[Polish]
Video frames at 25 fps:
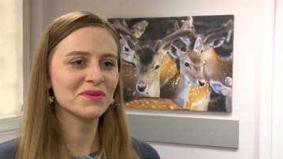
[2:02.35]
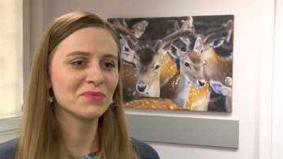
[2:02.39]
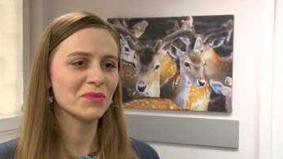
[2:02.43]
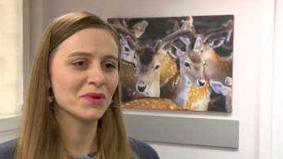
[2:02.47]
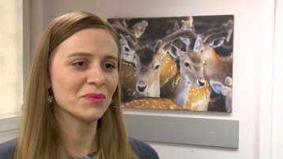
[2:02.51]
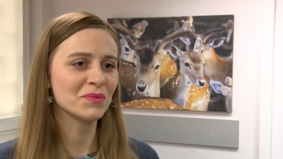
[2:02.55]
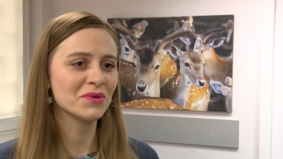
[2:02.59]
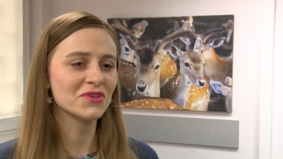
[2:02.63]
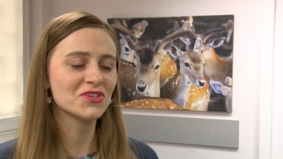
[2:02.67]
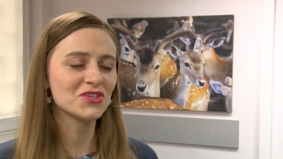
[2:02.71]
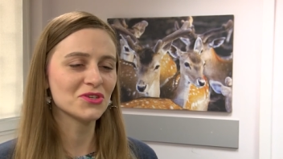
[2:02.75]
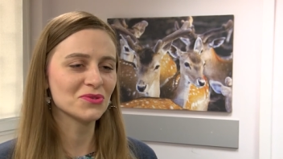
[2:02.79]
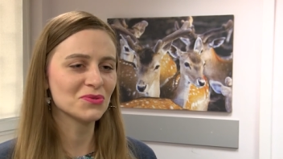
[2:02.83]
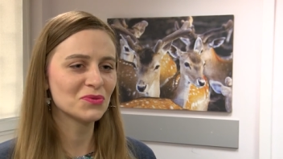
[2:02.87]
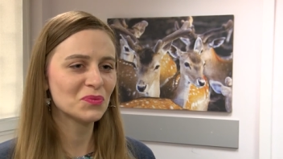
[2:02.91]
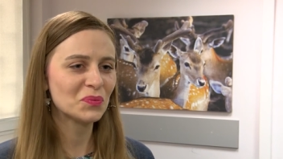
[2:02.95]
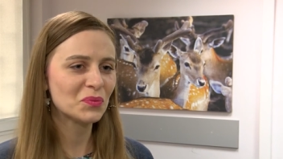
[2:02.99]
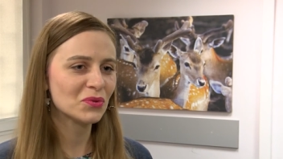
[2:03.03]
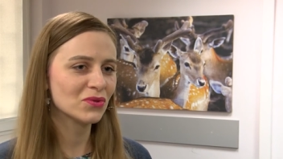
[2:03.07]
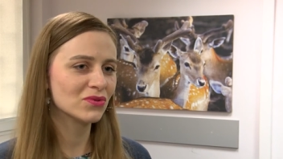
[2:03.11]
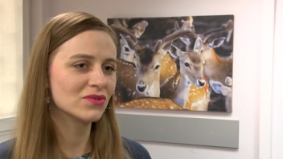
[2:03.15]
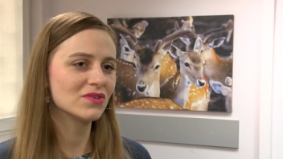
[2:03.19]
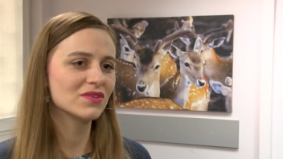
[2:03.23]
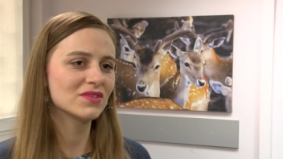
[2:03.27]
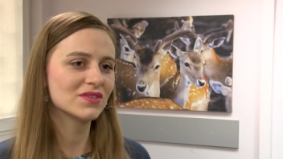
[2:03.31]
Mamy czasu
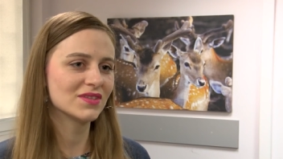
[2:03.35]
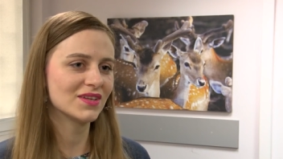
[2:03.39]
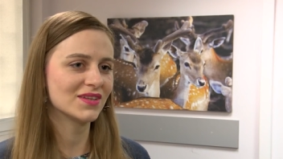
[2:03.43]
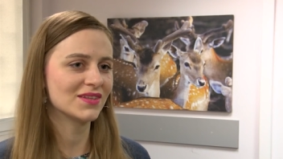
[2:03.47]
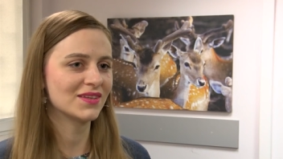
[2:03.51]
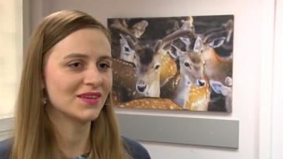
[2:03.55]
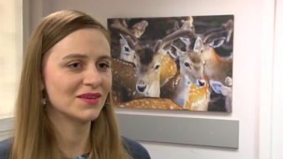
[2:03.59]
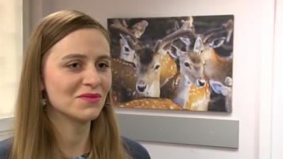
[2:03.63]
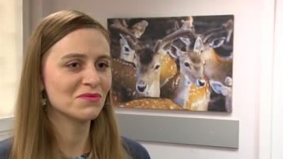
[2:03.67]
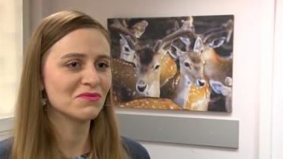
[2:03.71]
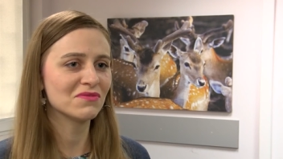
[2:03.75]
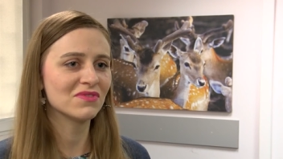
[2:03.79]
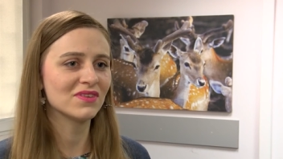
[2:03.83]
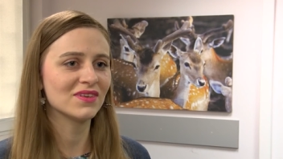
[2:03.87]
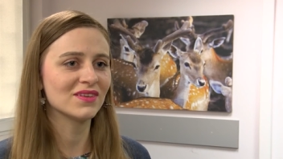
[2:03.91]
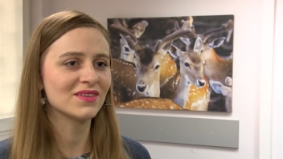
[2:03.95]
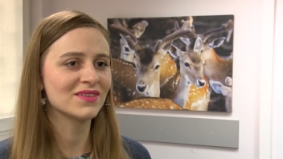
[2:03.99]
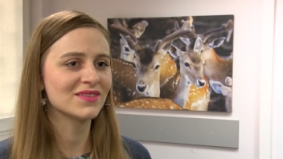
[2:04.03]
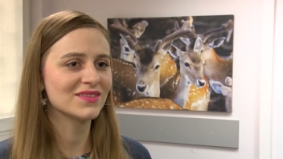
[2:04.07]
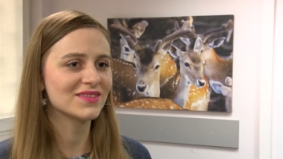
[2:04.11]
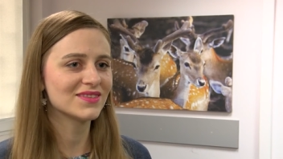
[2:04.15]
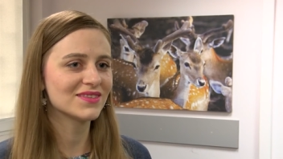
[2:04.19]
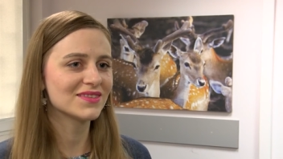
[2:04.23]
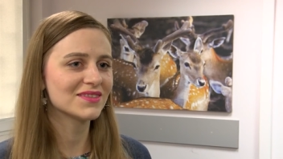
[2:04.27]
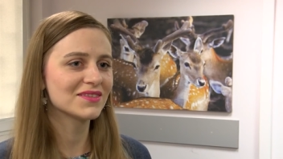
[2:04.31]
pod dostatkiem,
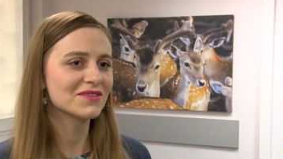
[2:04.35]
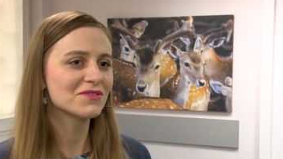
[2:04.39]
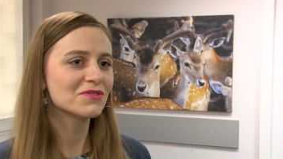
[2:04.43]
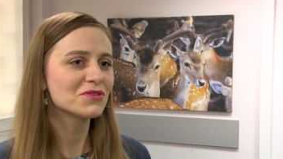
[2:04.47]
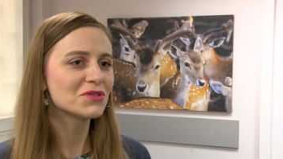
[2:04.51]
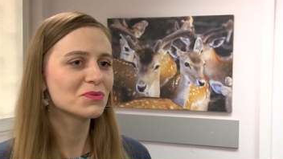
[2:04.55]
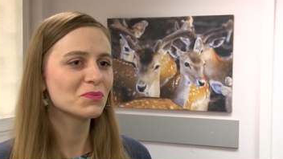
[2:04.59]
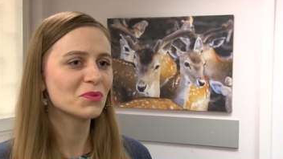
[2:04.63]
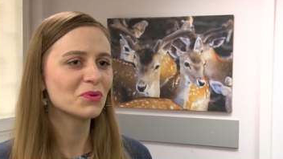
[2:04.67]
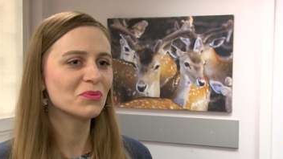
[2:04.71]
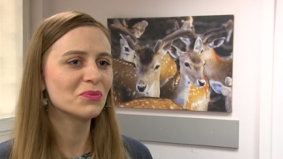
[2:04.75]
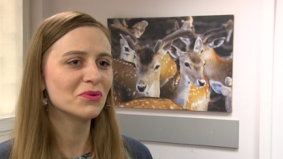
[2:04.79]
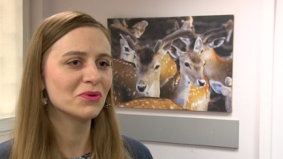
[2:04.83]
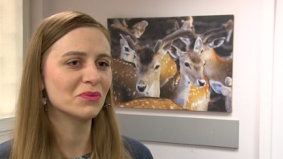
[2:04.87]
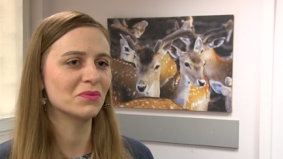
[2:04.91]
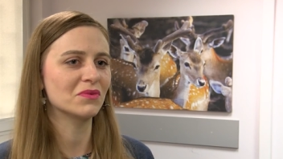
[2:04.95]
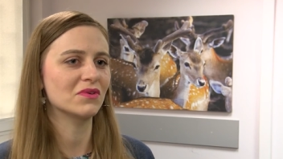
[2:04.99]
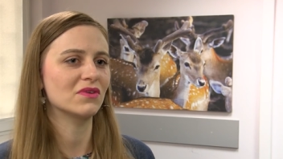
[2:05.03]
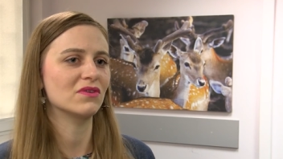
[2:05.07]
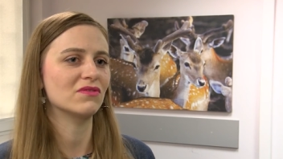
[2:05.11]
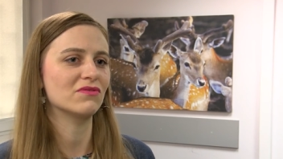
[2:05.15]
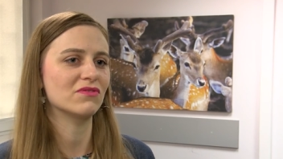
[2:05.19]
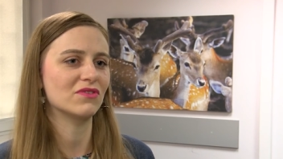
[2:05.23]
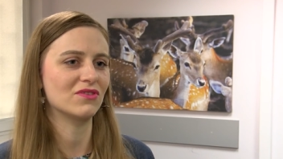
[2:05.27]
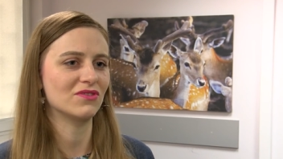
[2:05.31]
więc spróbujmy
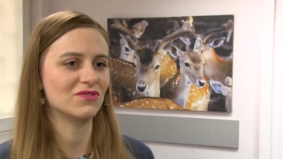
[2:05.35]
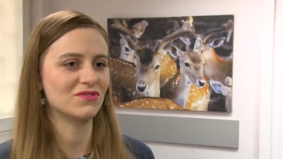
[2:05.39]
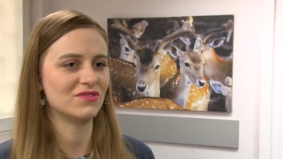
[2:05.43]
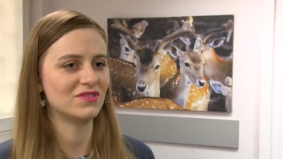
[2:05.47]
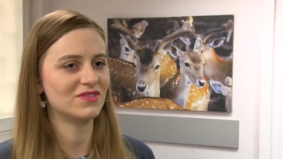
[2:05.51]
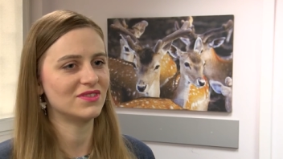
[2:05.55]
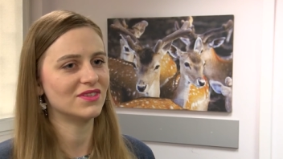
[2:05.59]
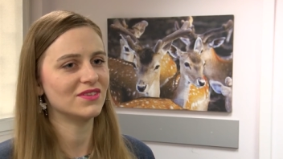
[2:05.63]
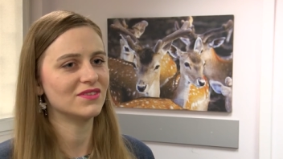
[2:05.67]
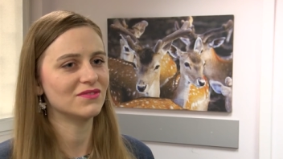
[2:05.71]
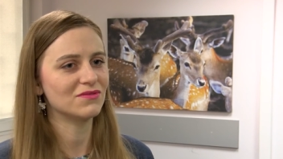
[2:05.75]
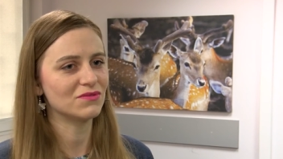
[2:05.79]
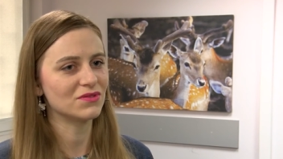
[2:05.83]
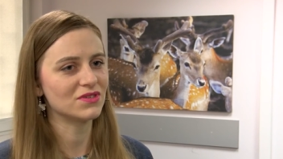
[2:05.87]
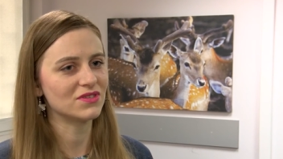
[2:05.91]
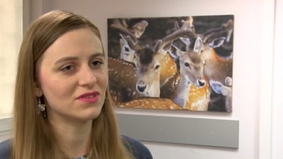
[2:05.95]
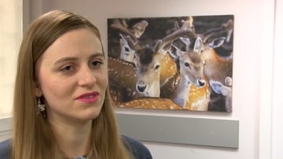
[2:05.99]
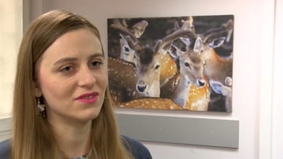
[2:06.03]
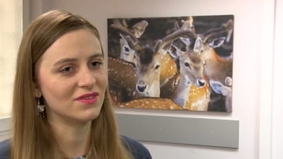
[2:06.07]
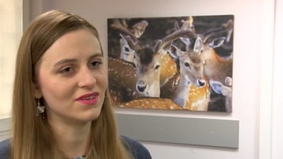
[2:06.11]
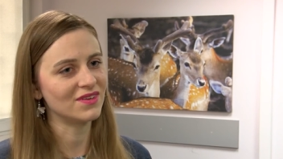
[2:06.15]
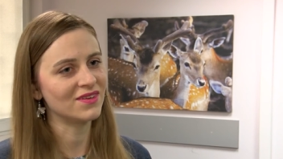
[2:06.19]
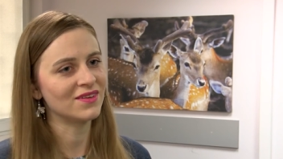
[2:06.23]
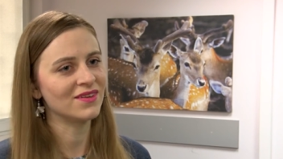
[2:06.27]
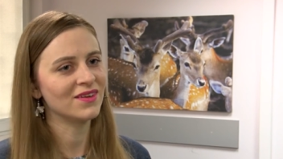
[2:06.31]
go wykorzystać
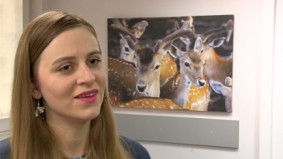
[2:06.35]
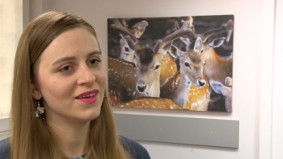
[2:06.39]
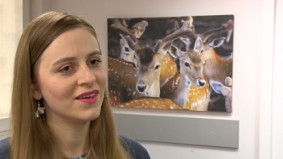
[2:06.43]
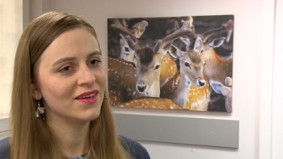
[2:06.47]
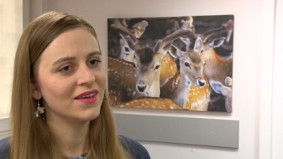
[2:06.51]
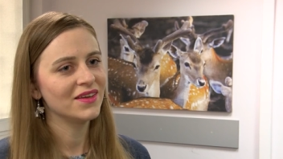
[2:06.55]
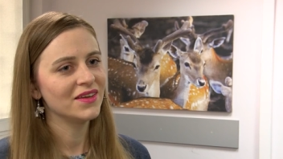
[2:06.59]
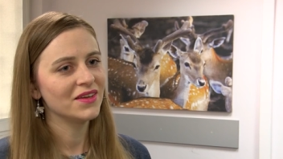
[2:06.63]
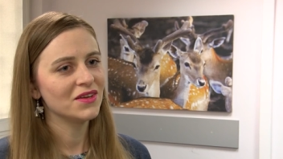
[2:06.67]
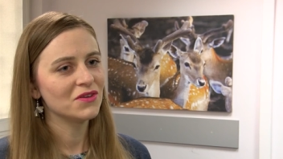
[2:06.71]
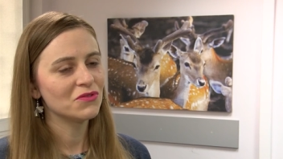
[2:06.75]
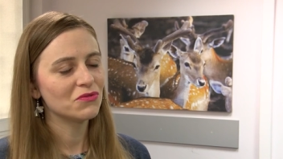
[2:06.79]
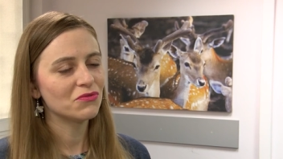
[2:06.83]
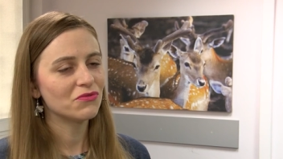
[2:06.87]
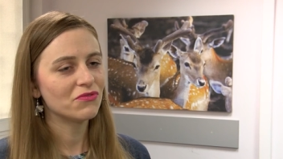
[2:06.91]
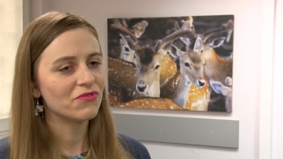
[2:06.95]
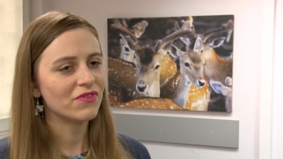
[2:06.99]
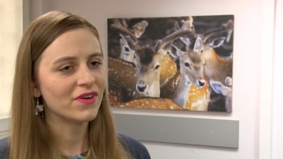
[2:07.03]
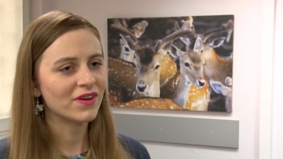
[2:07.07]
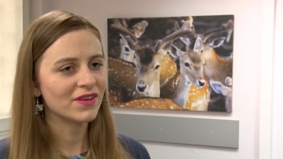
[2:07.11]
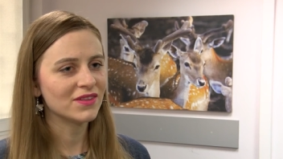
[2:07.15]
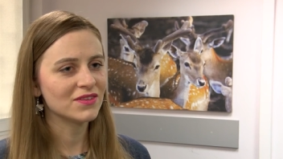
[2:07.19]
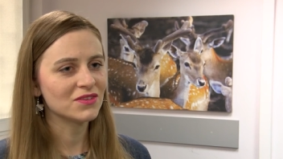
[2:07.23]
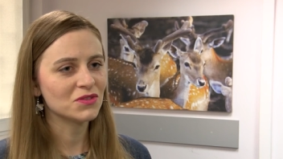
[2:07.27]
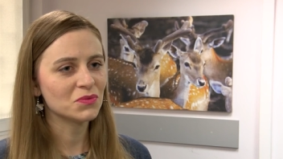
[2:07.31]
właśnie w
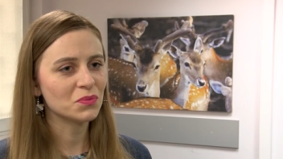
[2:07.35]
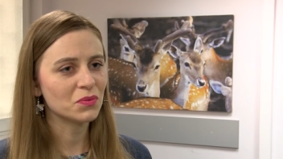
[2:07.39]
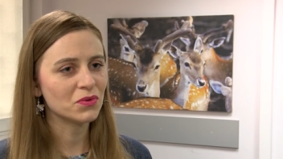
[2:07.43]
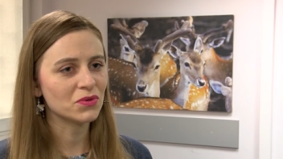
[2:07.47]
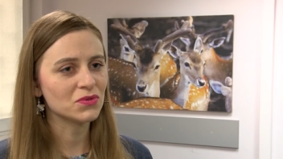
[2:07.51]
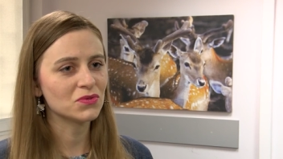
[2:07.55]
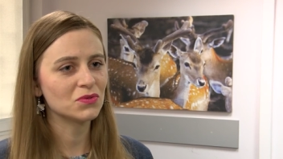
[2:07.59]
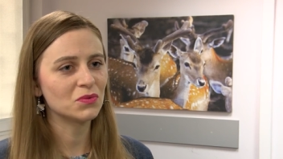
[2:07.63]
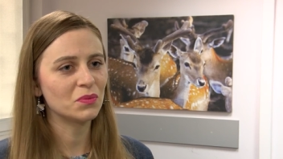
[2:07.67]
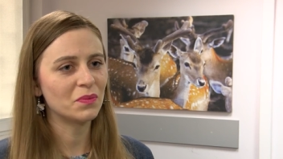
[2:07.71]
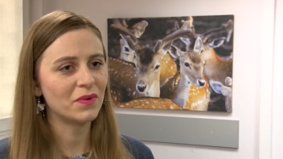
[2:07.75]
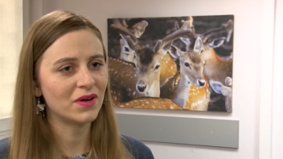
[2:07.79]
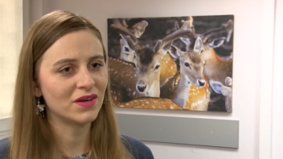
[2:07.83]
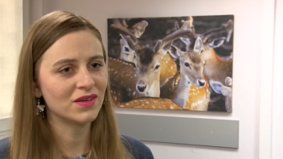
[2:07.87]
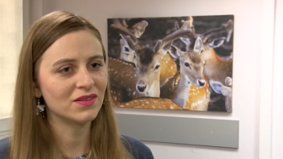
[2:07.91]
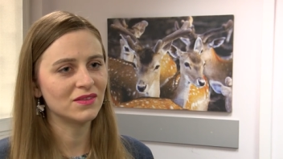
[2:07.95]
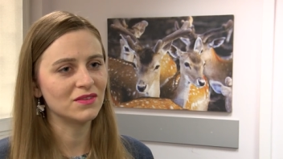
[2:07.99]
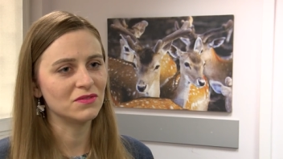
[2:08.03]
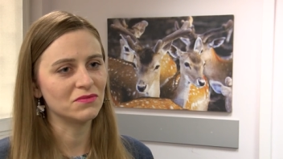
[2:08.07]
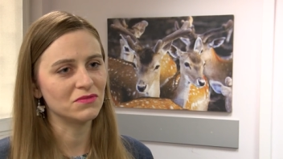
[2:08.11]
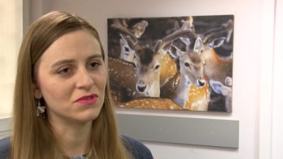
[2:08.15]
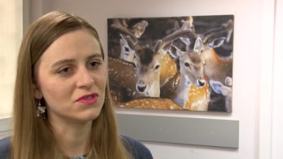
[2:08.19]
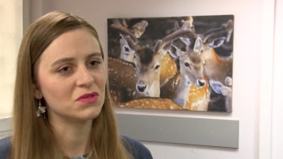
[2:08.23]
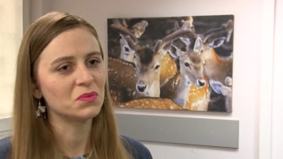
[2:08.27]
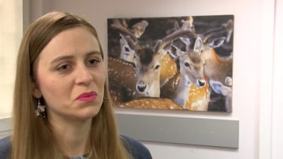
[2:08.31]
fajny sposób,
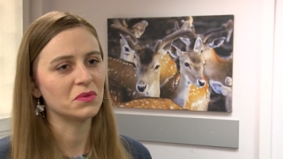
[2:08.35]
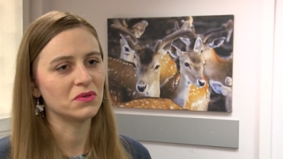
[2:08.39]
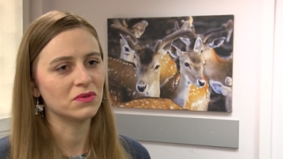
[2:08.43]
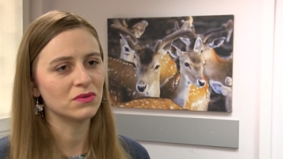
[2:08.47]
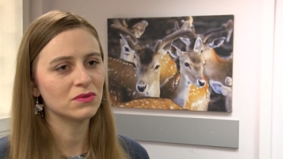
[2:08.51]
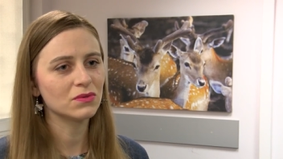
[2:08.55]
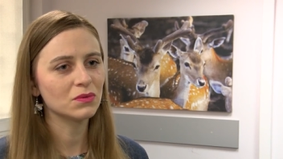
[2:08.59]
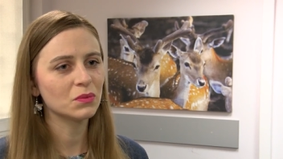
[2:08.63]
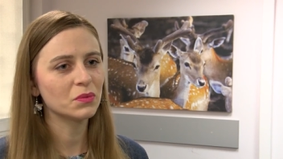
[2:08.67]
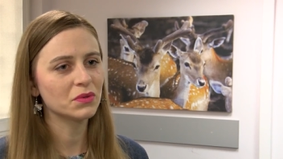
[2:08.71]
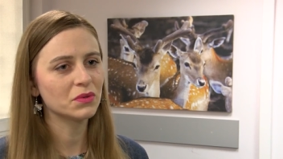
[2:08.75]
aktywny sposób.